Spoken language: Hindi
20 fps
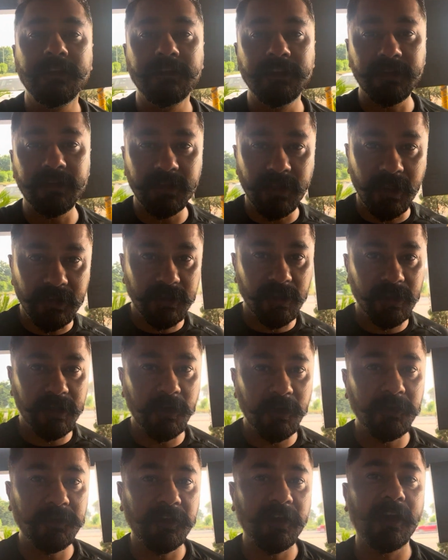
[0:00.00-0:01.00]
जितना जल्दी
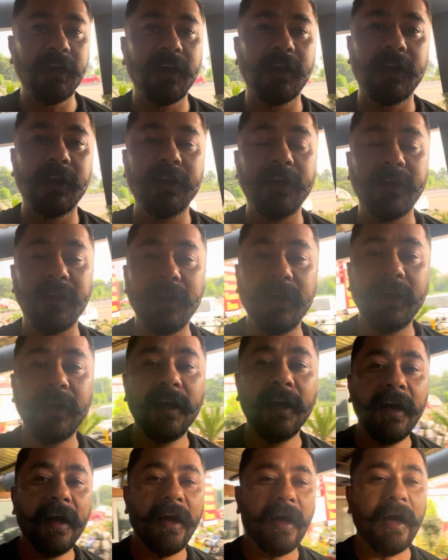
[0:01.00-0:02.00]
हो सके करके
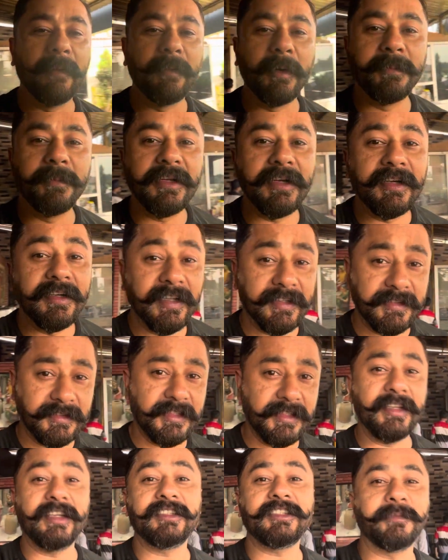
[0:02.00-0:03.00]
निकलें आप अपनी
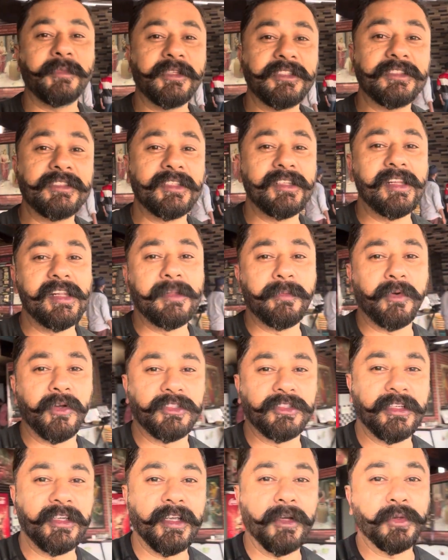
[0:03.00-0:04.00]
डेस्टिनेशन पे जितनी जल्दी
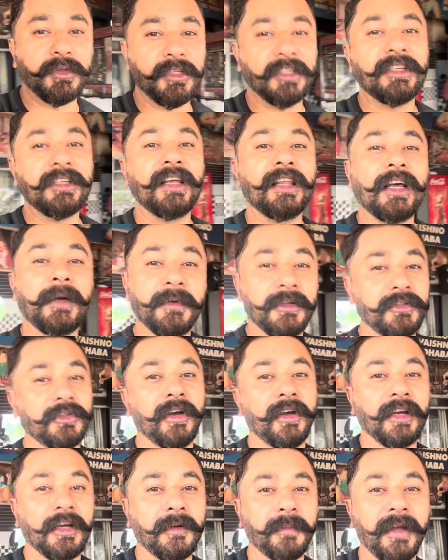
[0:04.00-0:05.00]
पहुँचेंगे उतना ज़्यादा आप
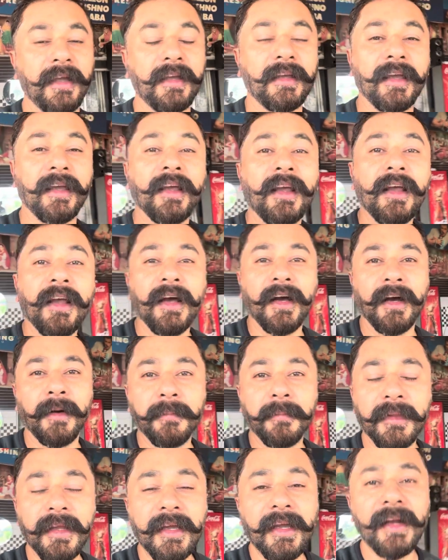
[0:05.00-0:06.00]
इन्जॉय कर पाएंगे
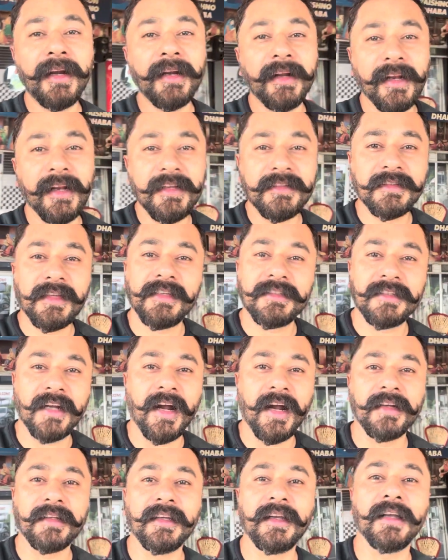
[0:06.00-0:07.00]
हमने दिल्ली से
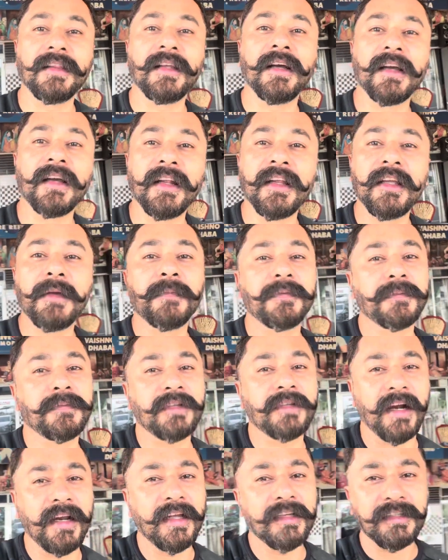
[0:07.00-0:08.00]
स्टार्ट किया था करीब
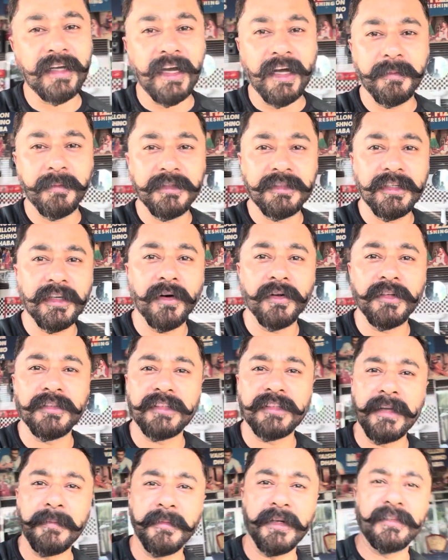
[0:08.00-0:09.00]
साढ़े चार बजे और इस
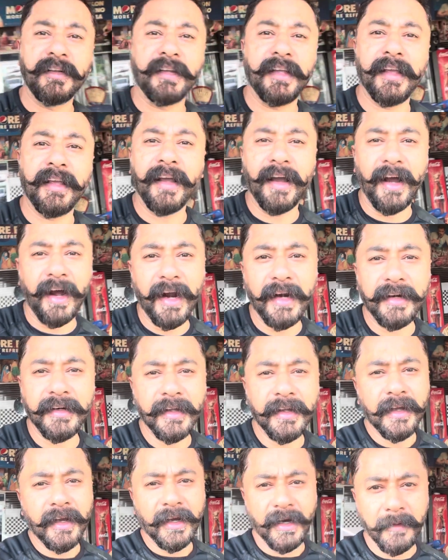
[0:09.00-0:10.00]
टाइम बज रहे हैं आठ
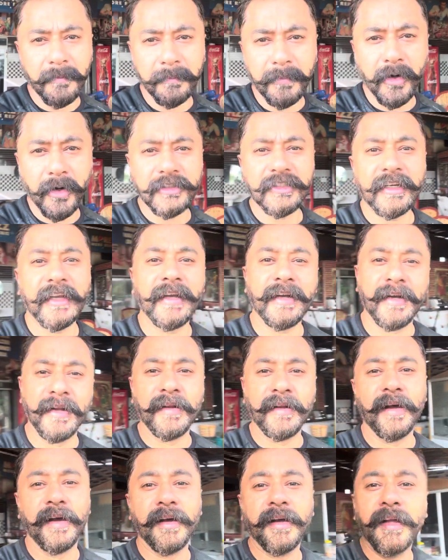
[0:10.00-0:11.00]
हम पहुँच गए
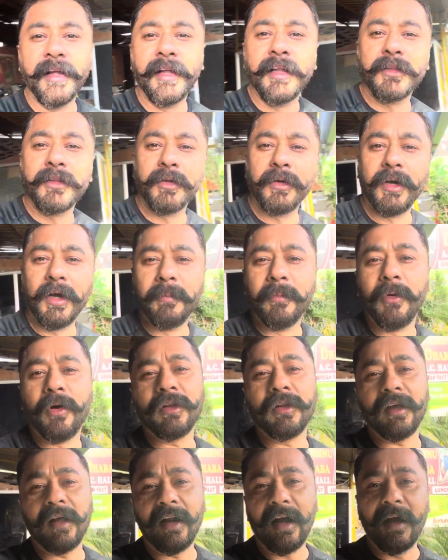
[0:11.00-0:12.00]
खन्ना तो हम
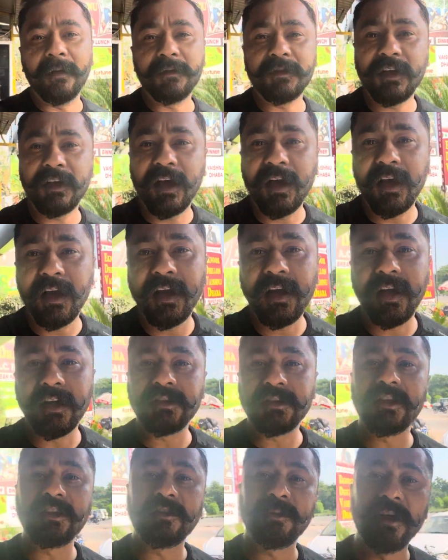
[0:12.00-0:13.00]
बहुत आराम से आए हैं
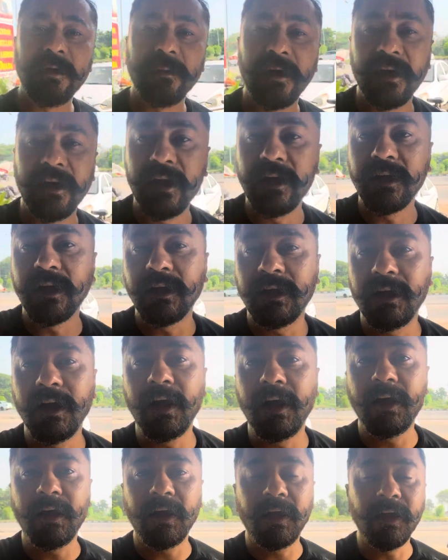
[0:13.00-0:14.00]
अच्छी स्पीड मेंटेन करके
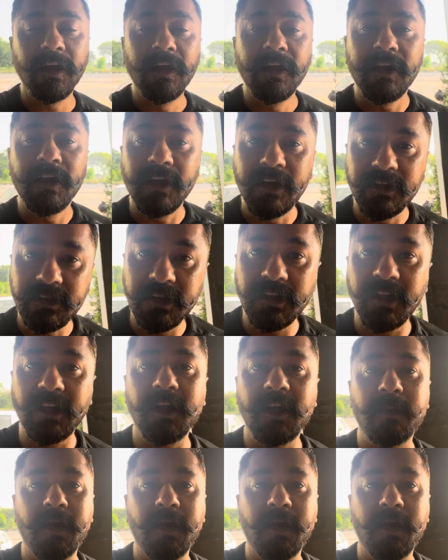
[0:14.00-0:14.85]
आए हैं इसी तरह हम